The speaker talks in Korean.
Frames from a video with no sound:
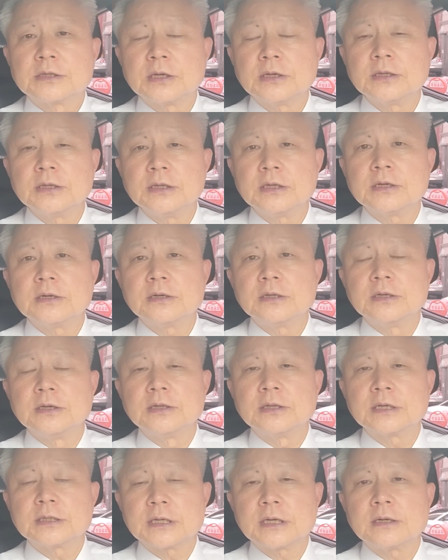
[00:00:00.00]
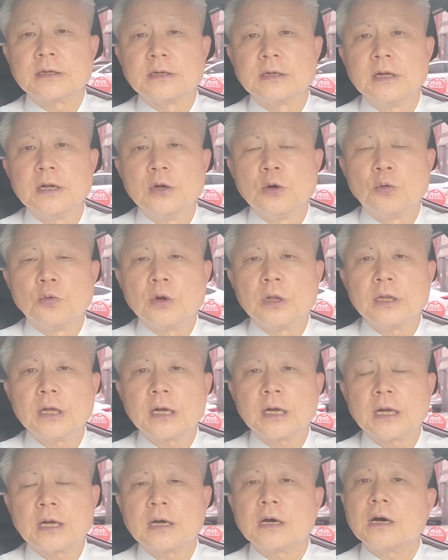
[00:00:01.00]
쓴 이걸 연대사를
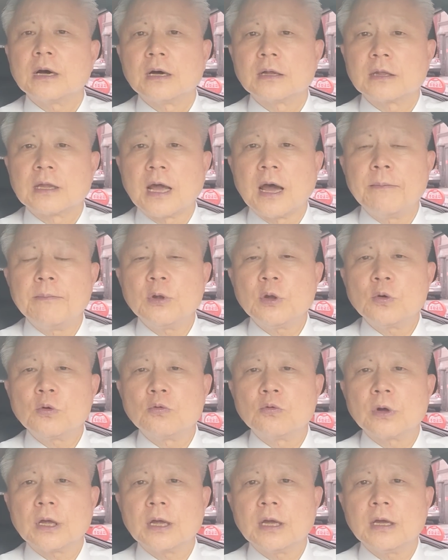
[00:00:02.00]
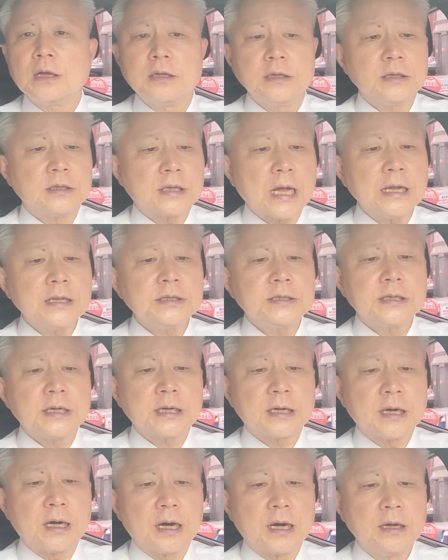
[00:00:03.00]
우리나라 대한민국의 이
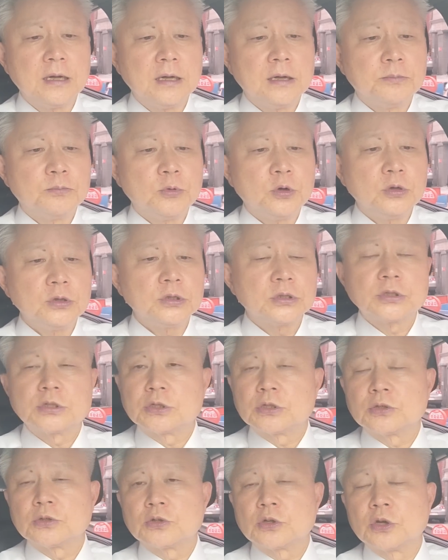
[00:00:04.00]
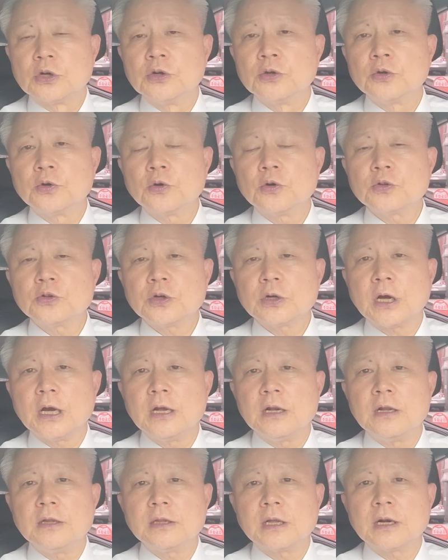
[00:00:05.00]
단체가 뭐 이
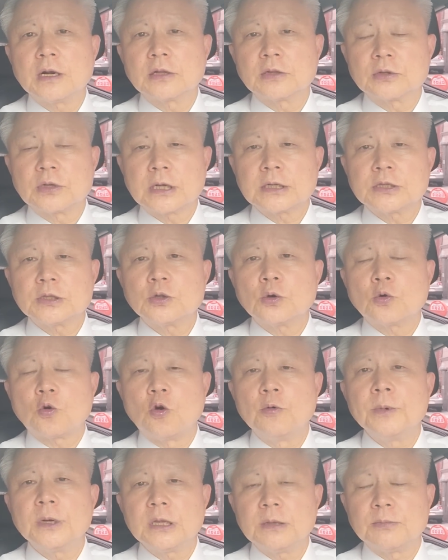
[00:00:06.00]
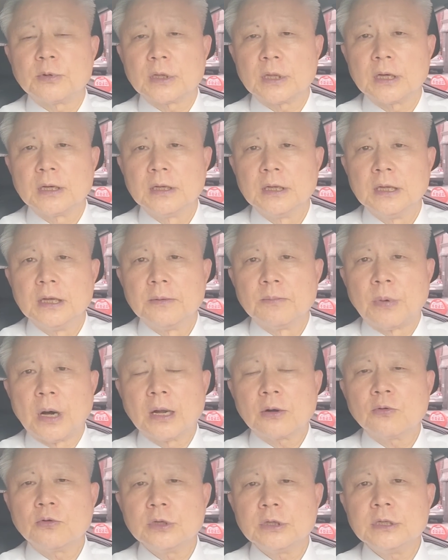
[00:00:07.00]
경교저가 이런다는 것 자체도 코미디입니다.
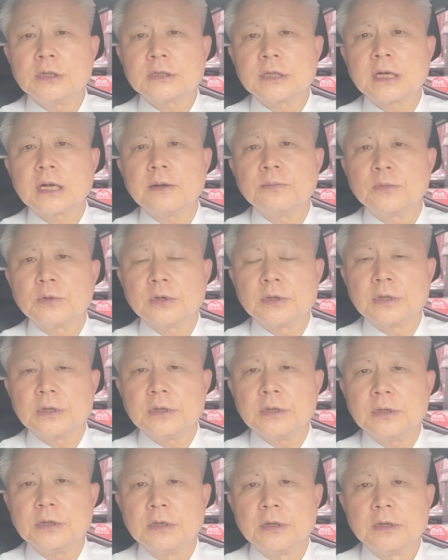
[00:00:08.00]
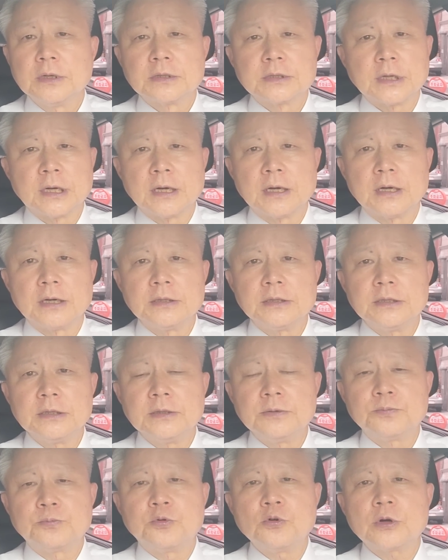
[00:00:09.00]
바로 이 사람들이 자,
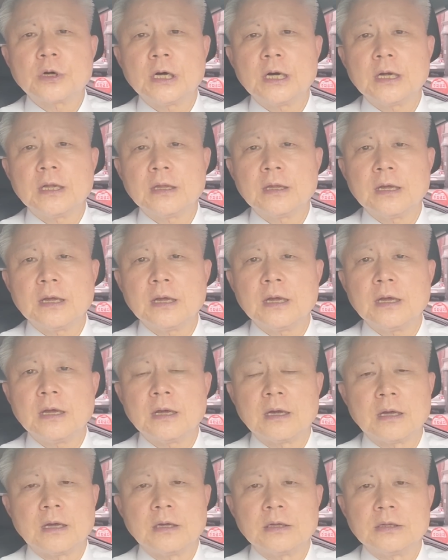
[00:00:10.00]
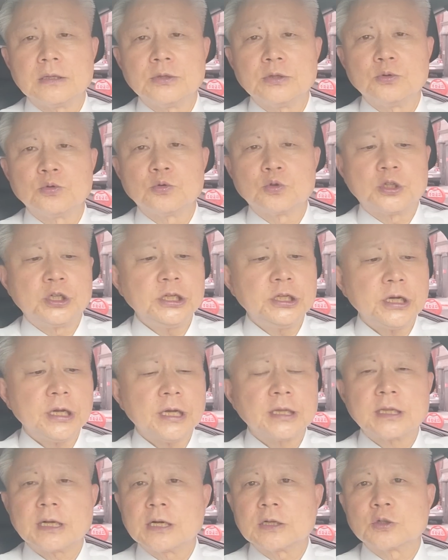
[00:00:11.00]
이 북한의 이
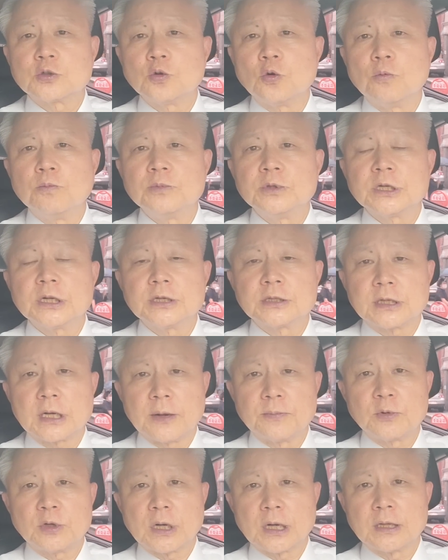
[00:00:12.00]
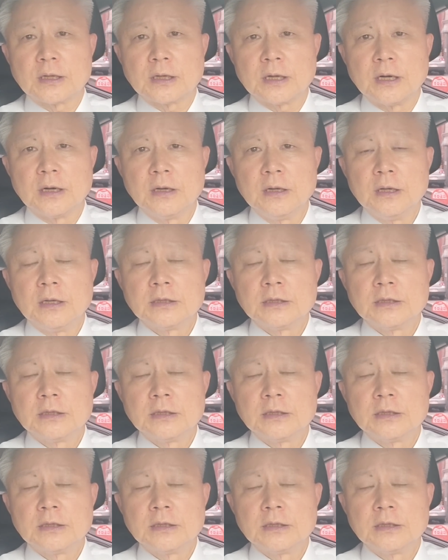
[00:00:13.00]
지령에 따라서 움직이는 사람들 아닌가.